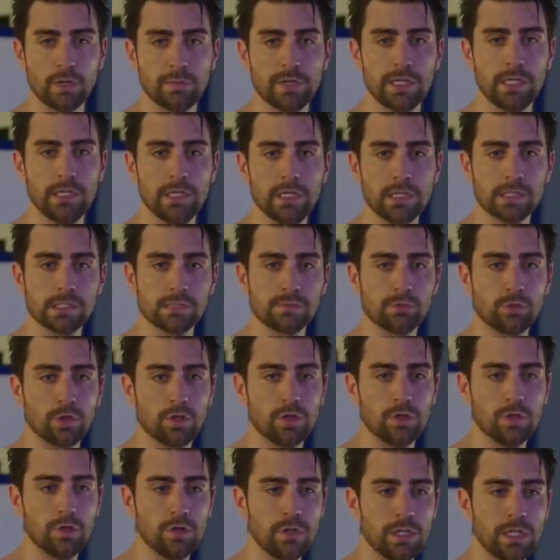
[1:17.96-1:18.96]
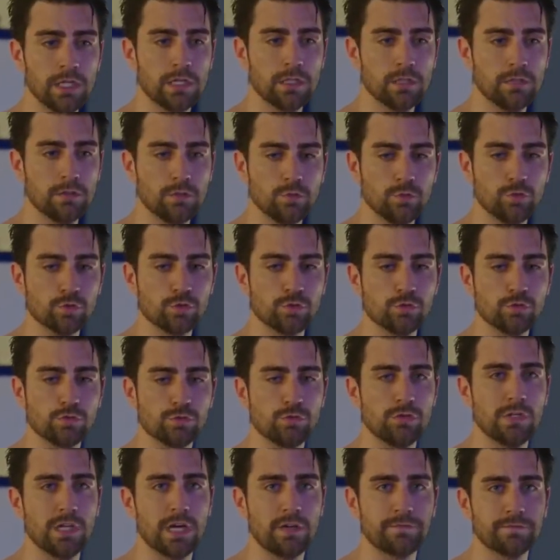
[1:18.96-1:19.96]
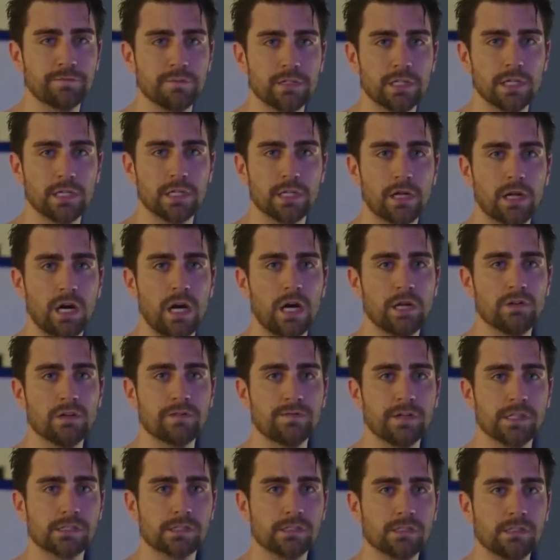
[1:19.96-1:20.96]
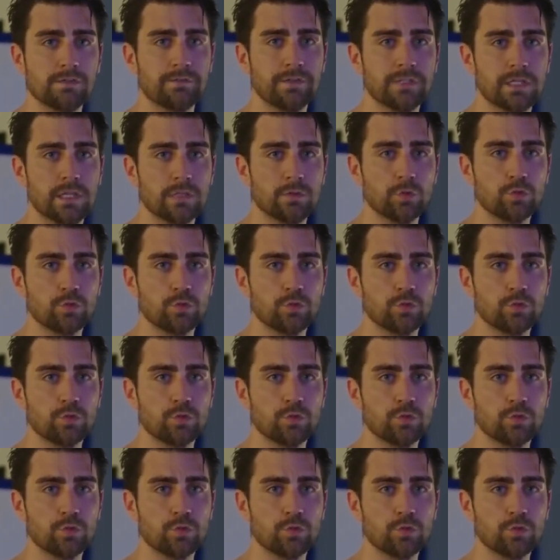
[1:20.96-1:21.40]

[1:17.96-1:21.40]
hemen ineriz buraya. Öyle uzun uzun laflara, kahve faslına falan